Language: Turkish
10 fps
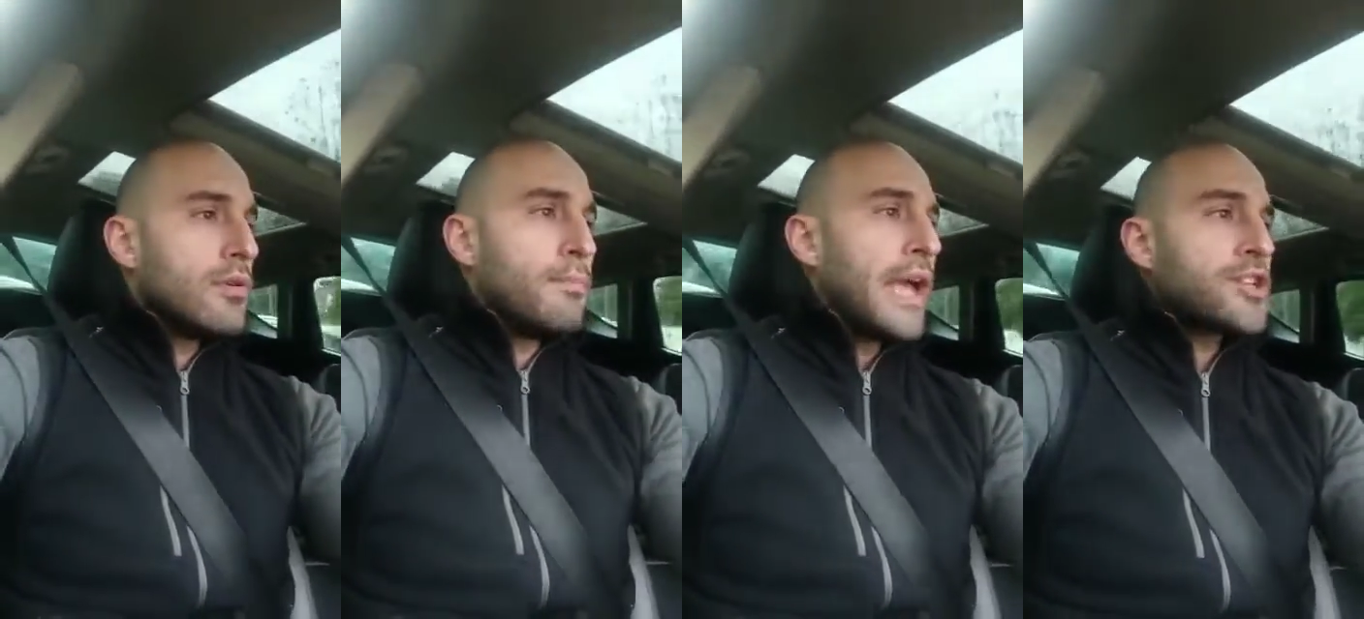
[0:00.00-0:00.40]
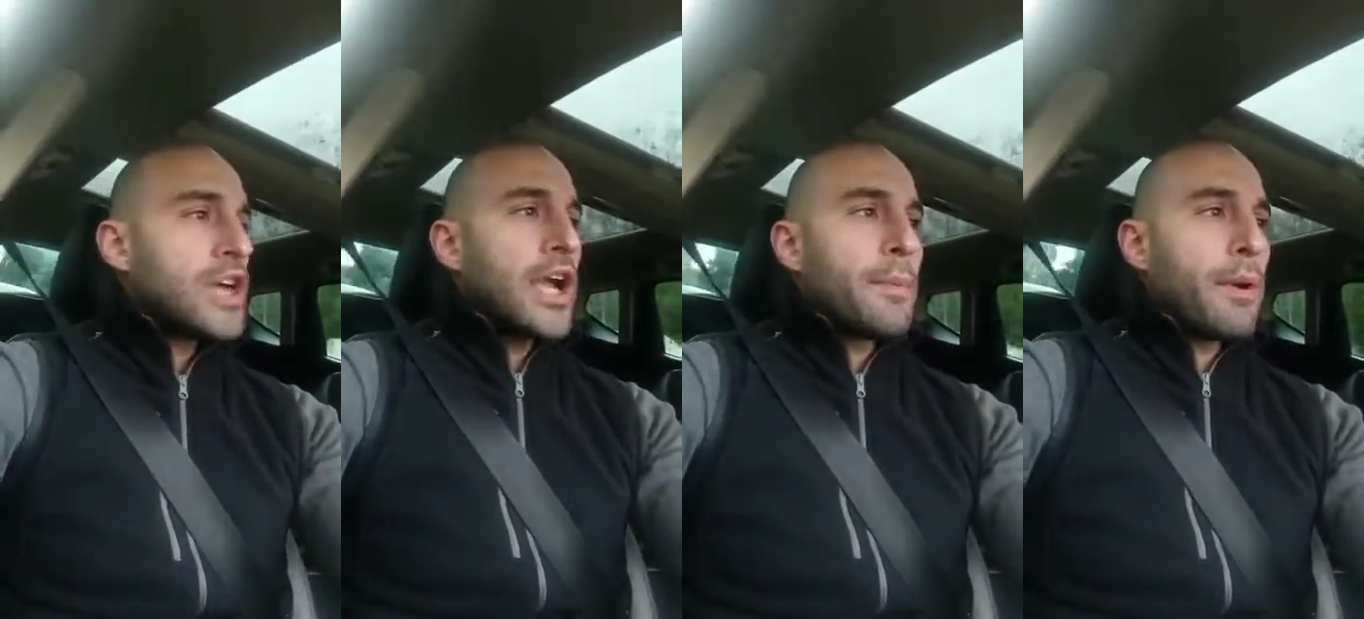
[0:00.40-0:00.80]

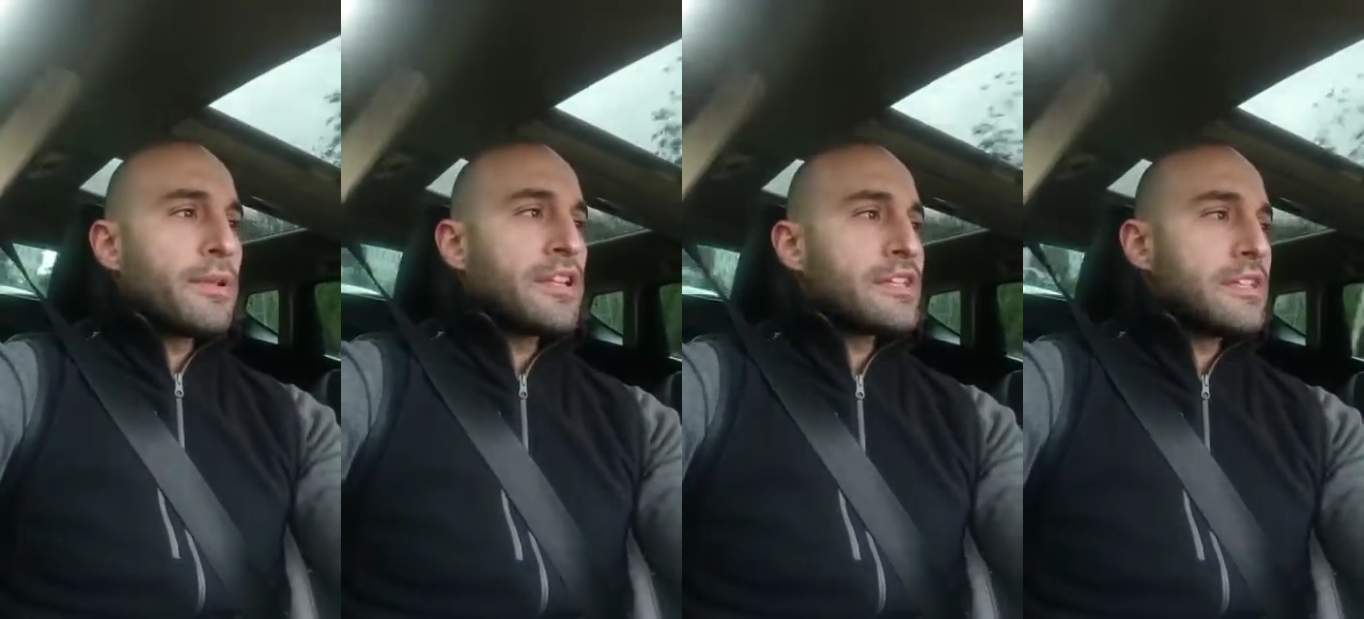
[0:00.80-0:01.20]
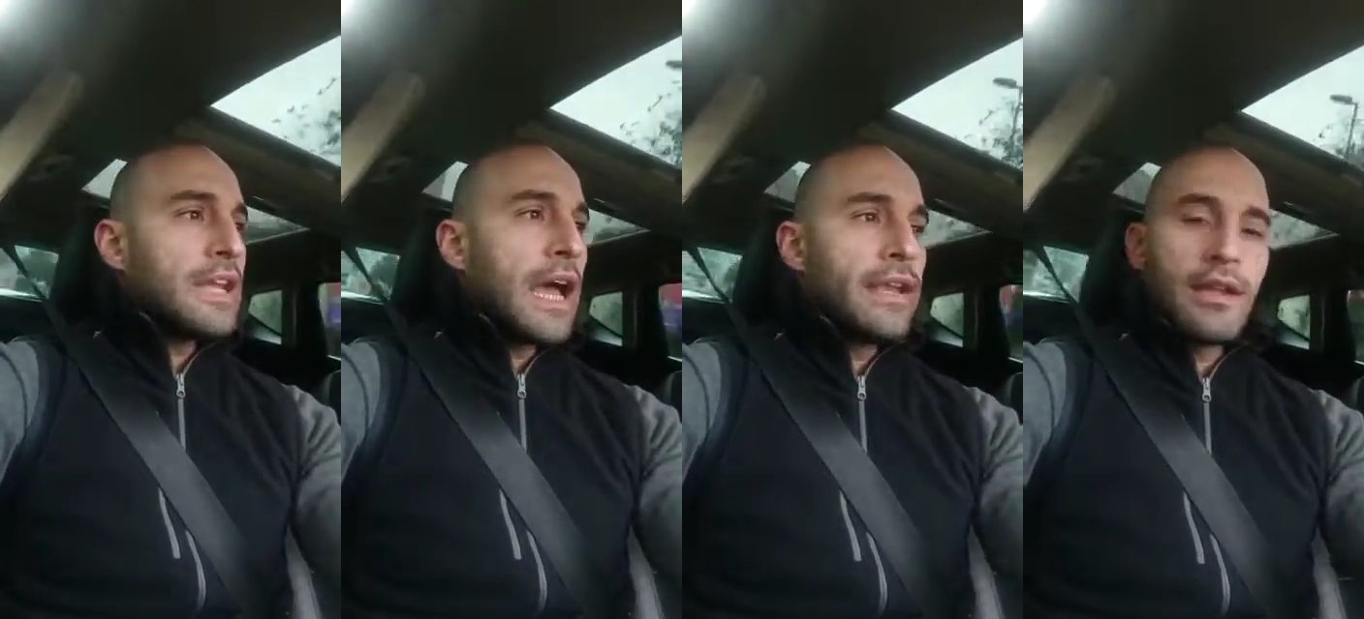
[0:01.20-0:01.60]
BCA yapabilirsin
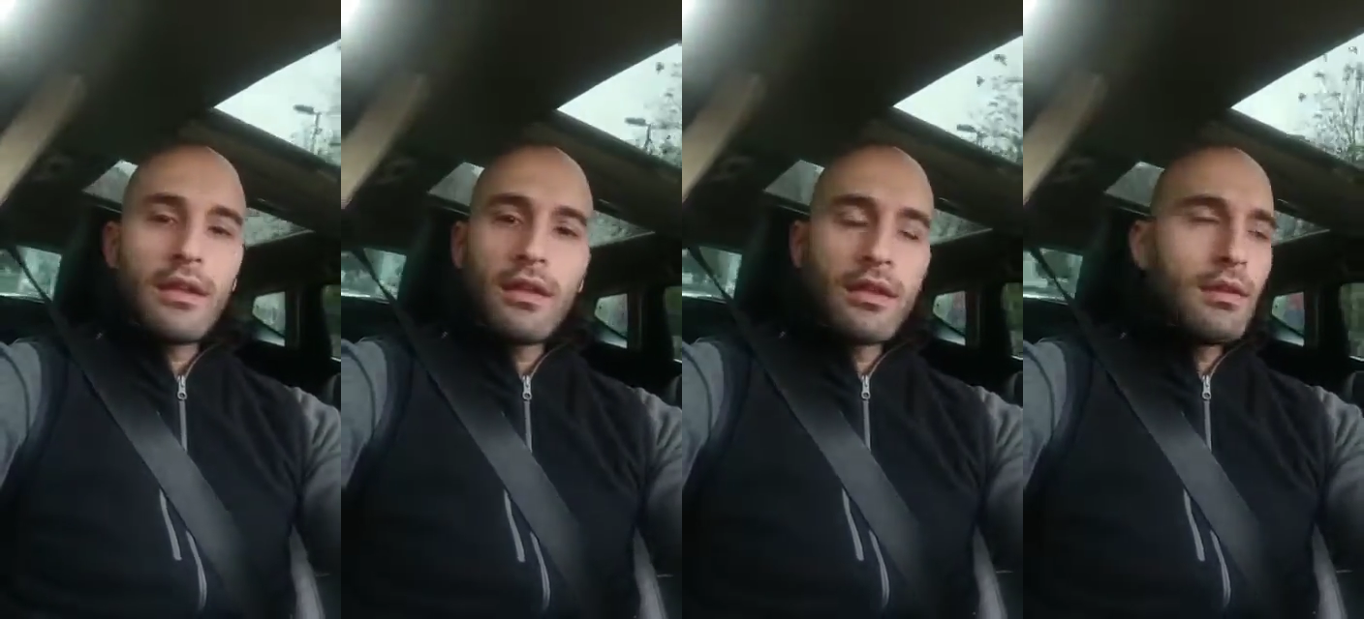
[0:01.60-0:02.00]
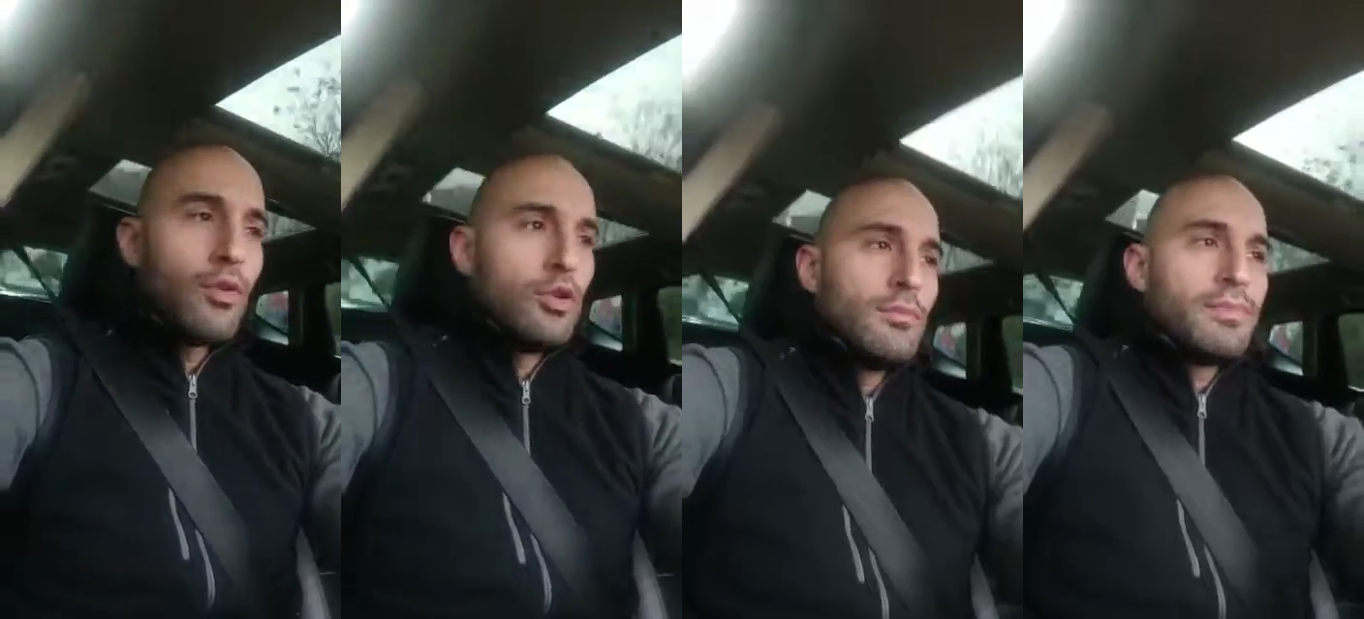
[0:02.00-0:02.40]
yani.
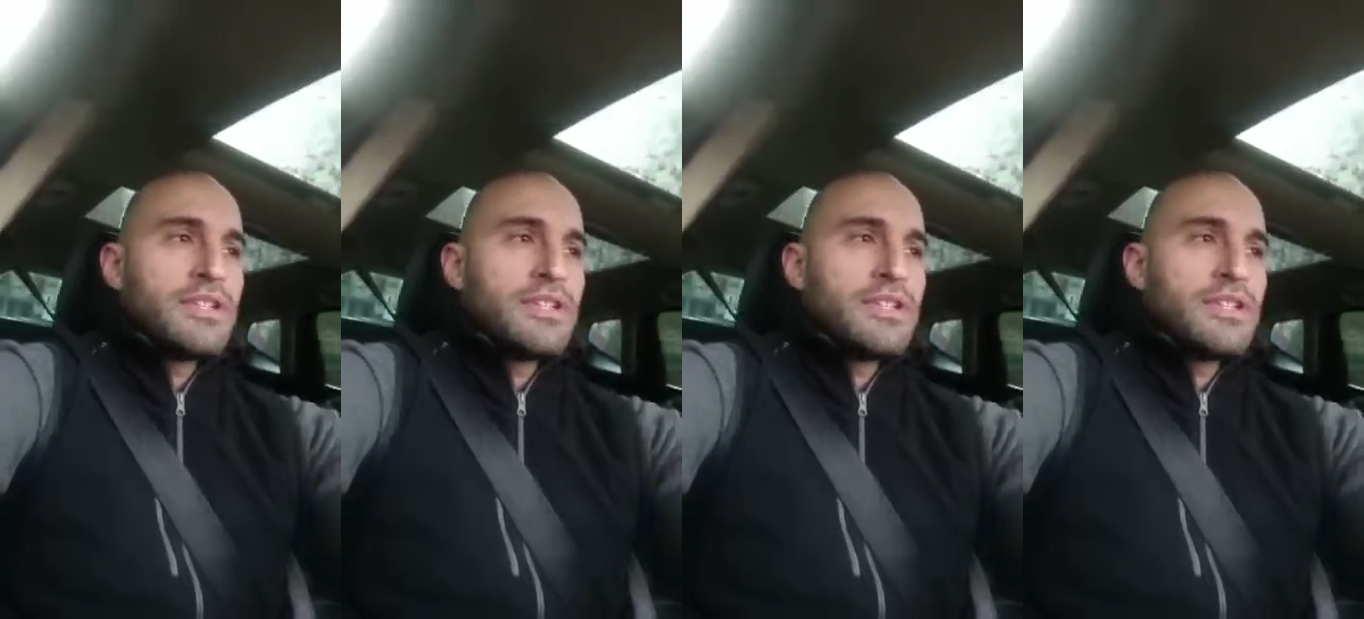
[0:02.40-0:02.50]
Oğlum